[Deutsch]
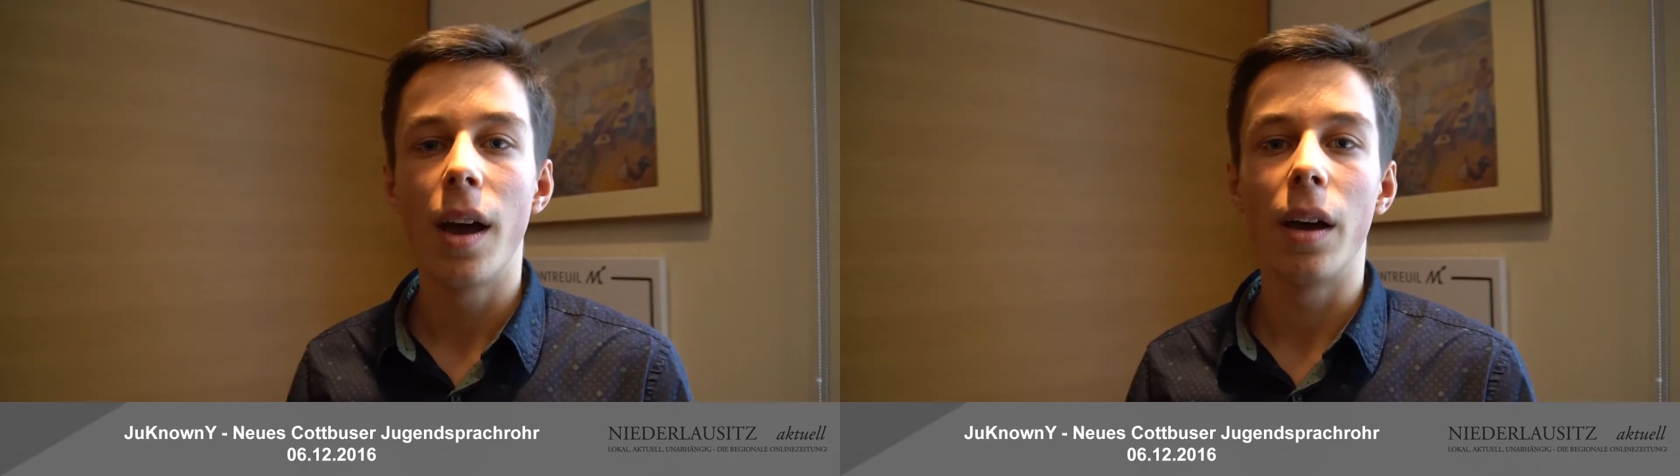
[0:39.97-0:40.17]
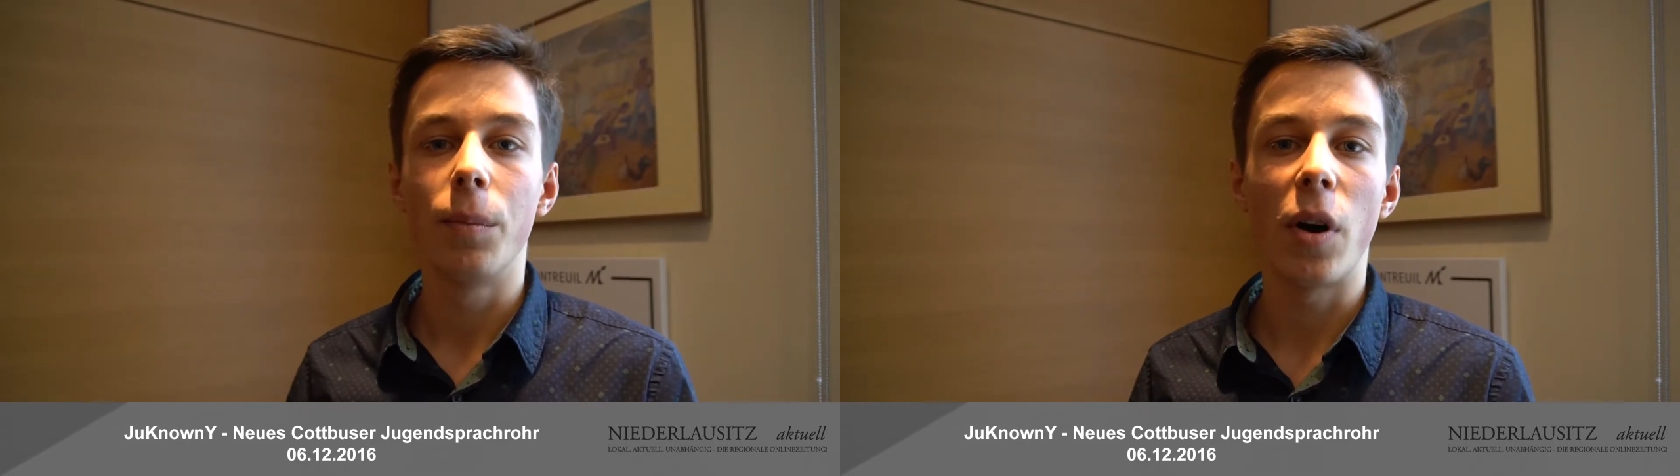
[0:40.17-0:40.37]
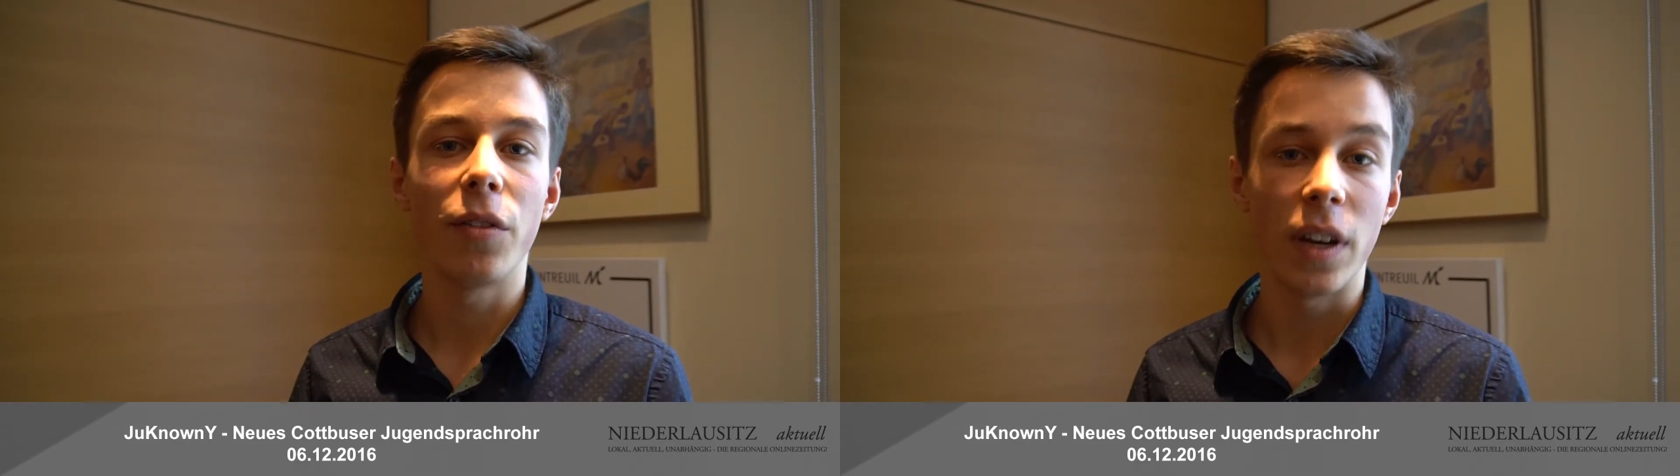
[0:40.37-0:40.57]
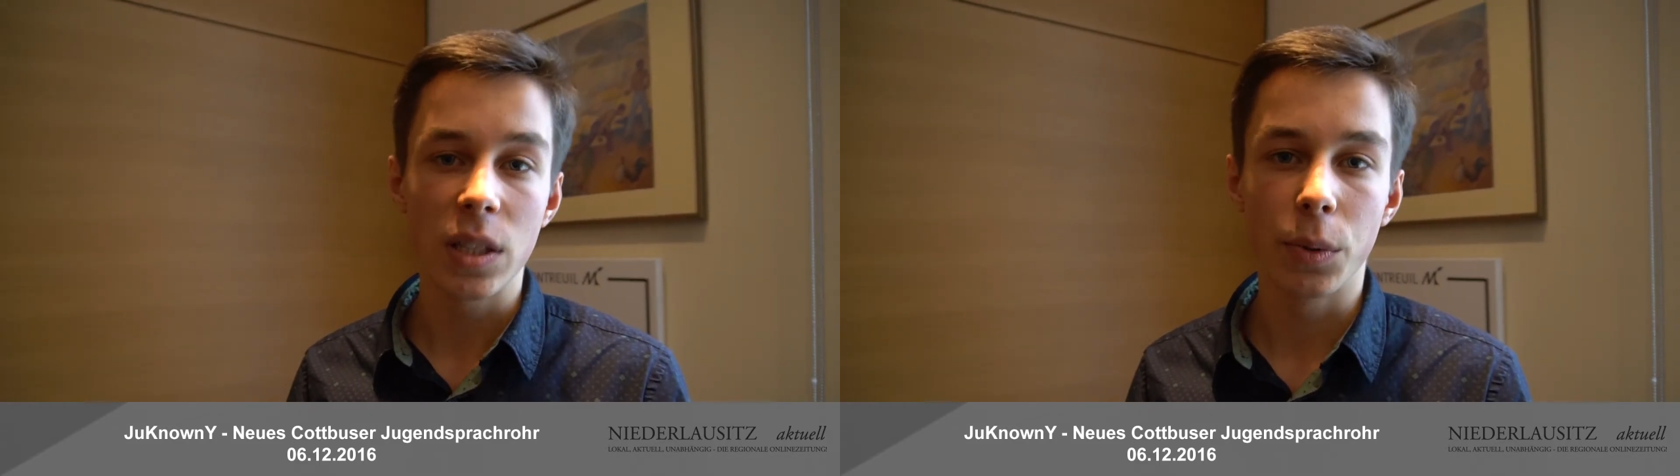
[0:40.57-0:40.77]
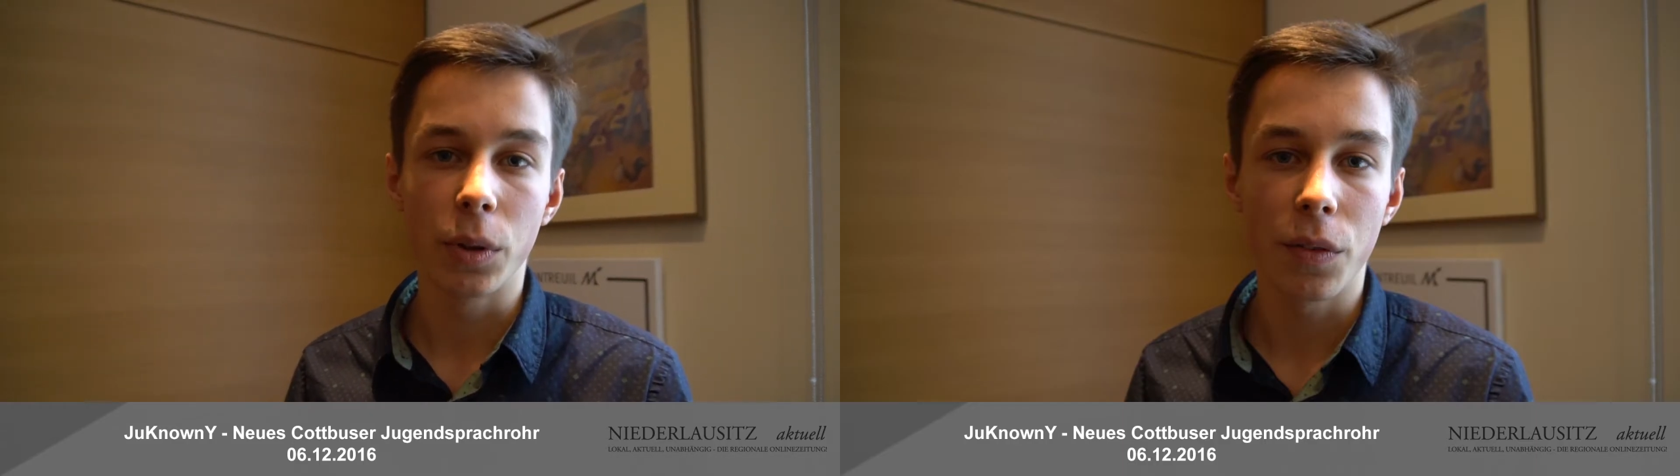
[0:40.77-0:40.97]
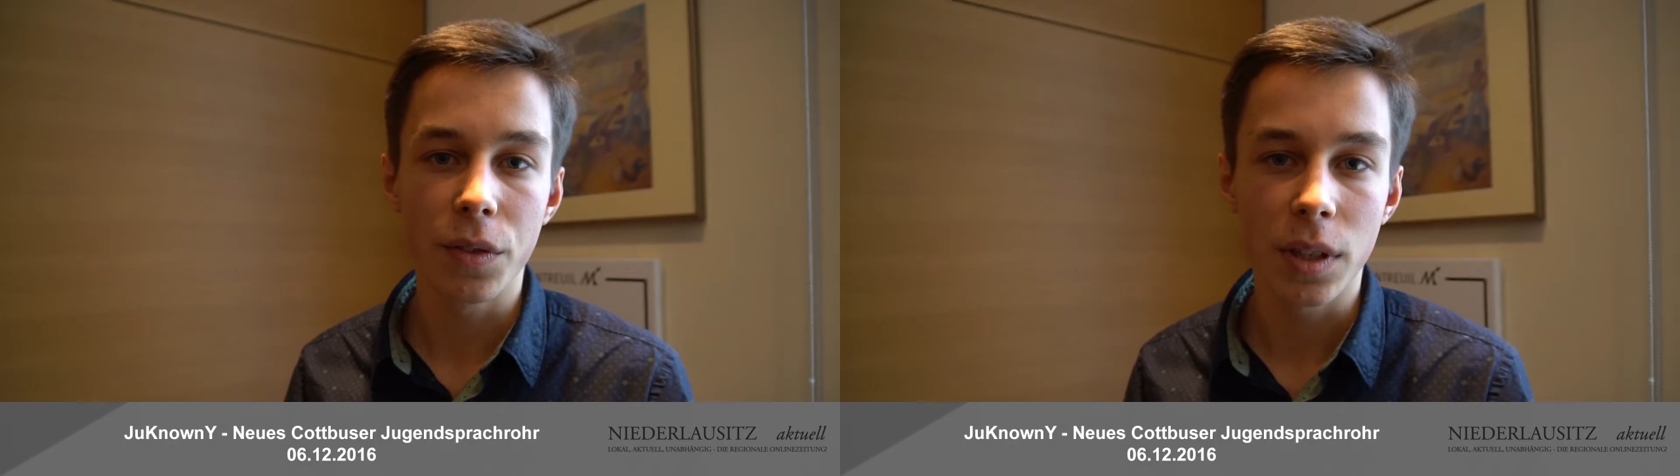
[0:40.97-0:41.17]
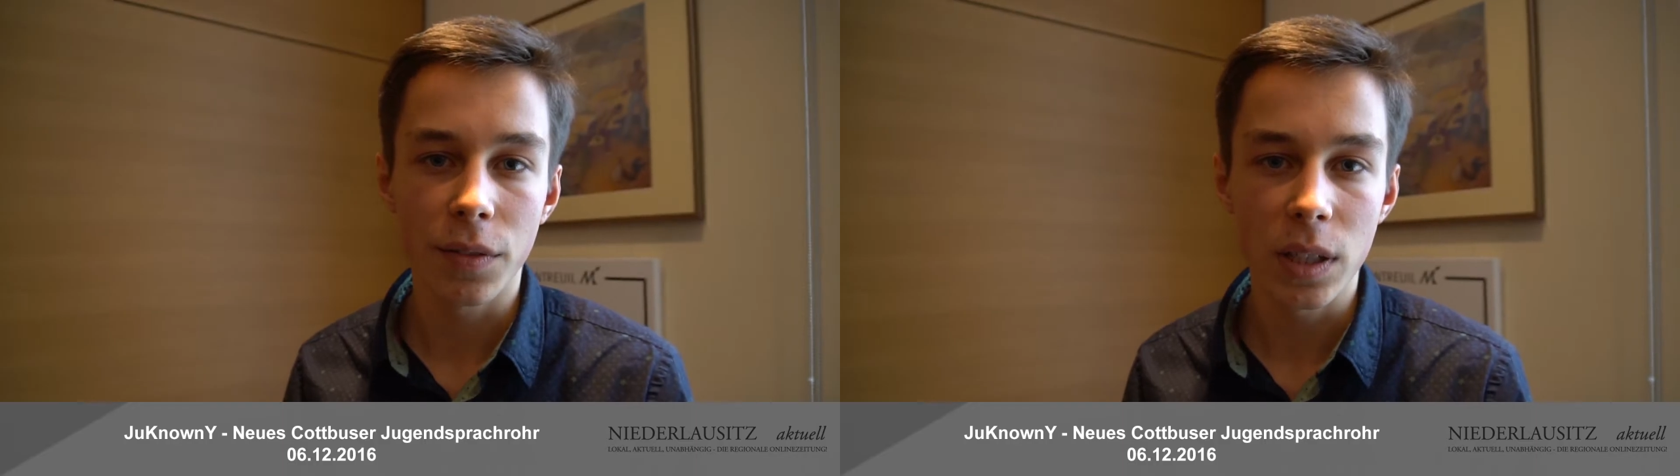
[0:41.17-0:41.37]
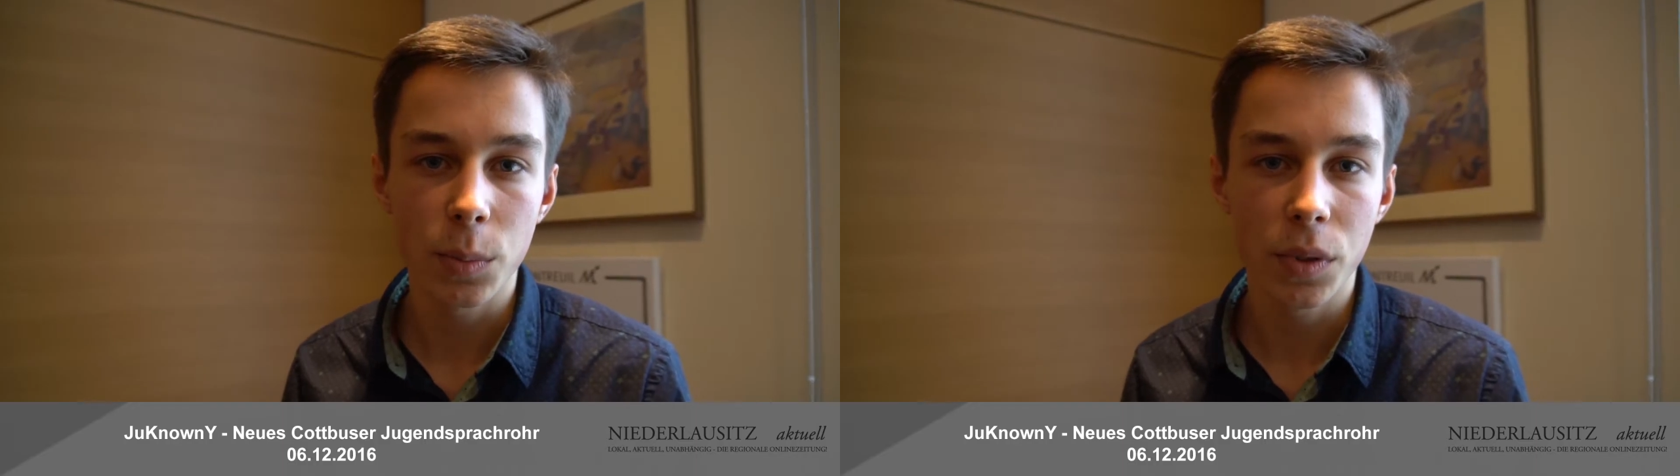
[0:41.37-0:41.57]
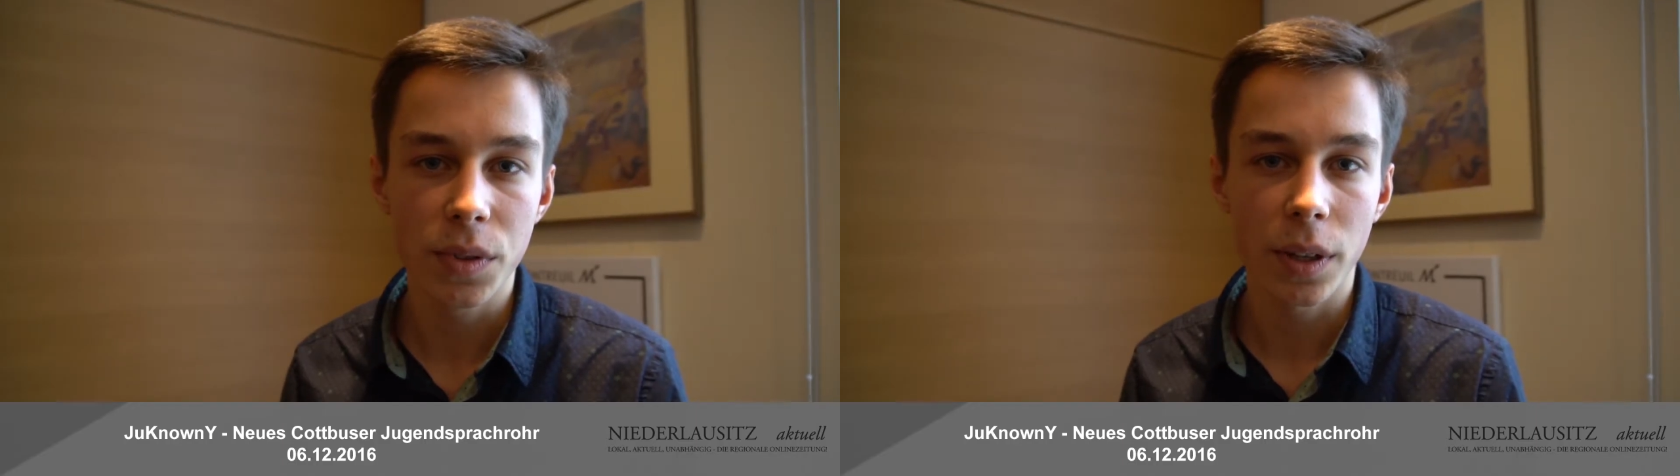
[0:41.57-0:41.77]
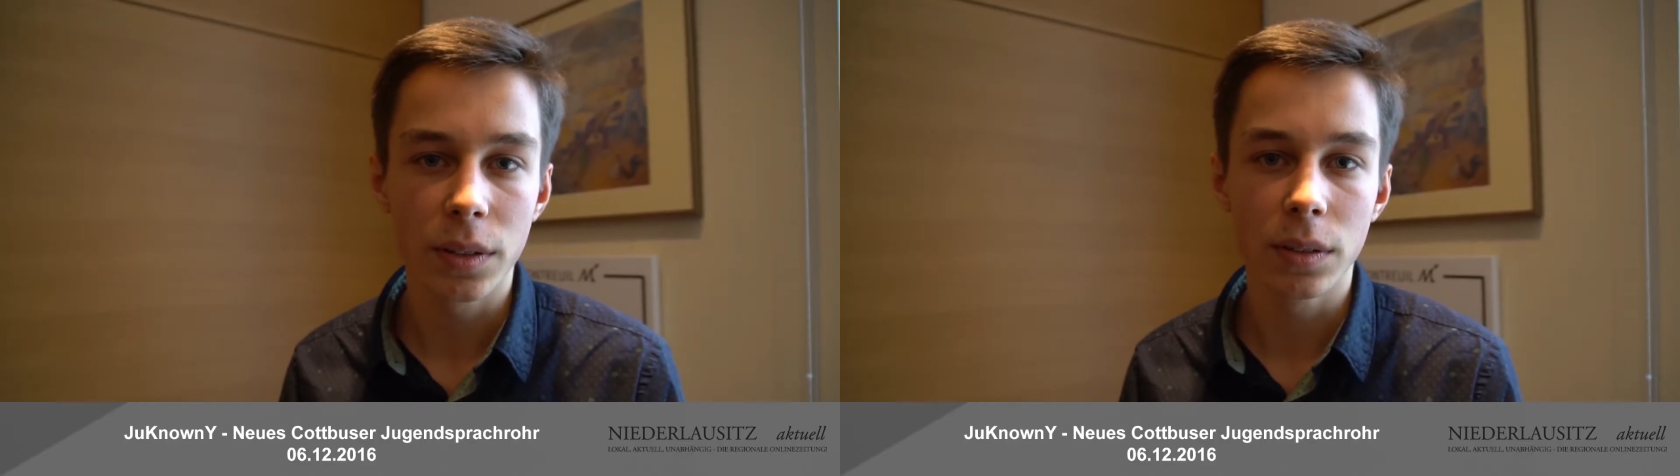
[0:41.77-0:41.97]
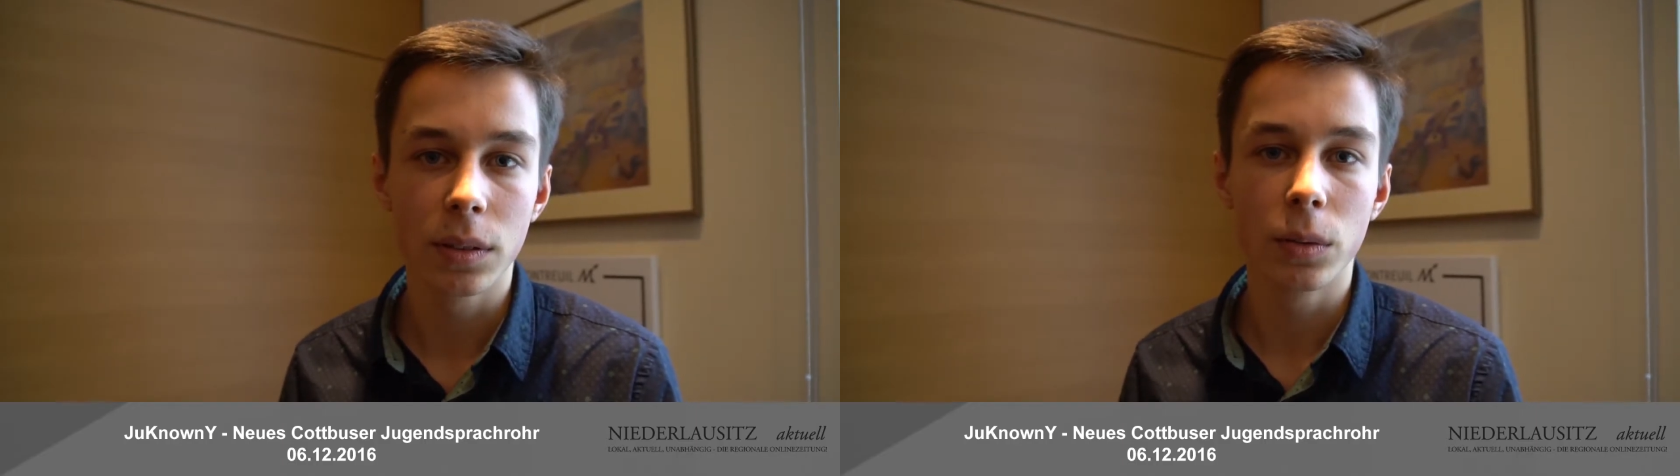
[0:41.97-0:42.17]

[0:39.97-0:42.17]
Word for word: ähm, auf Facebook, auf unserer Facebook-Seite